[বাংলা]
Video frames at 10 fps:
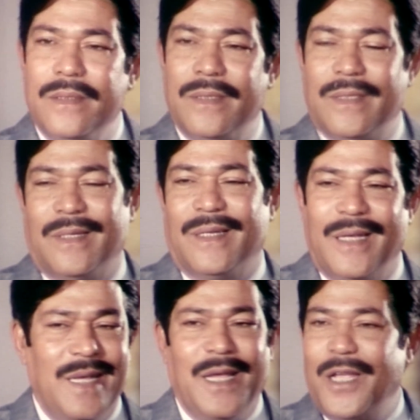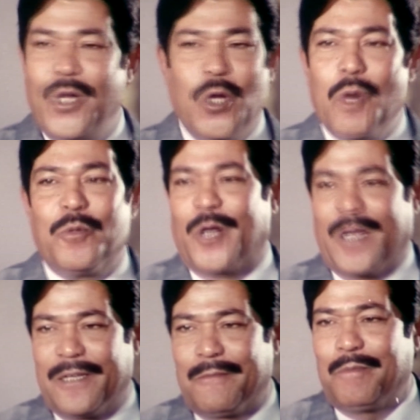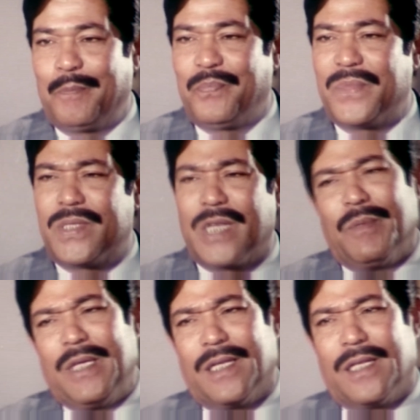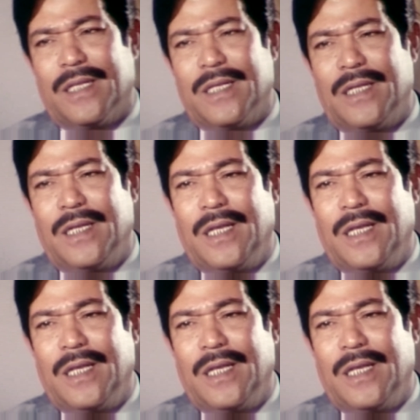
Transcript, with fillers: চাও লোভ নয় জামিল